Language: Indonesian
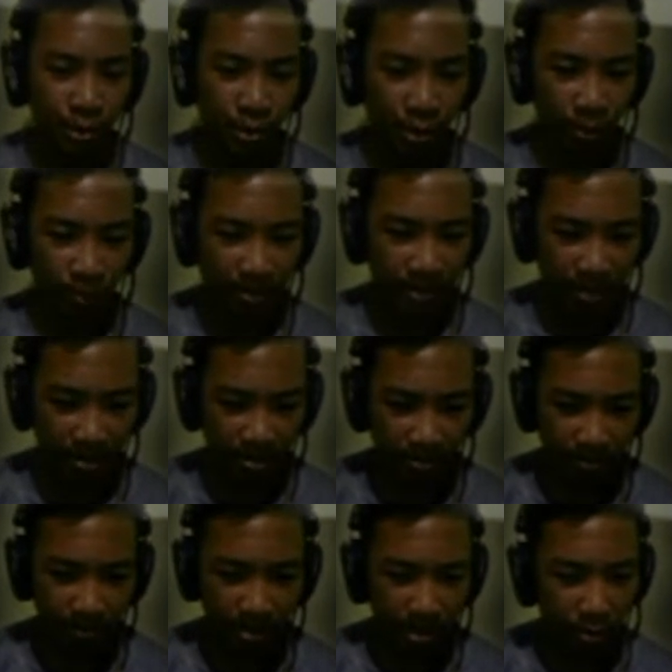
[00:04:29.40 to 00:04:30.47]
tolong patin
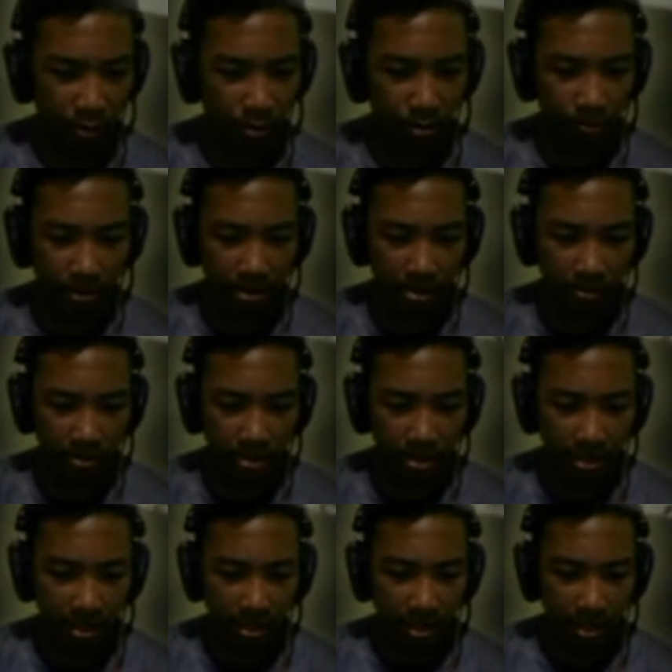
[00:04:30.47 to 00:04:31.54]
gua pasti bisa
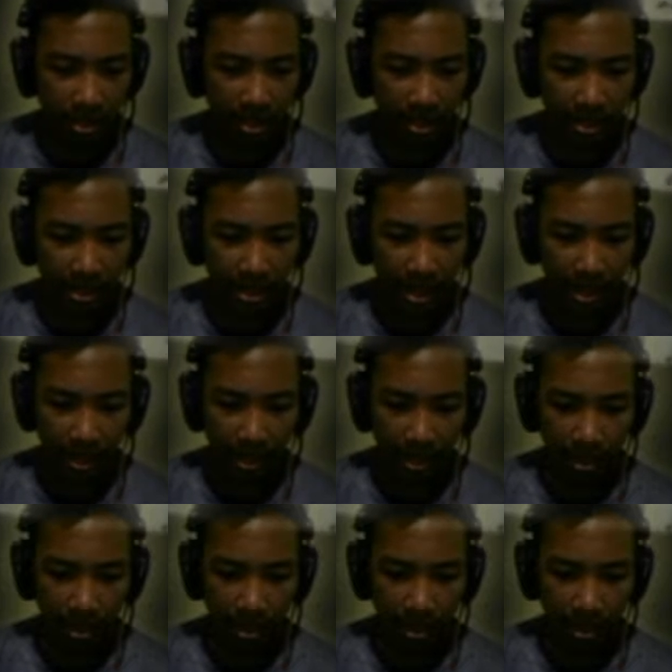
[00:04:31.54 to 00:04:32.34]
ayah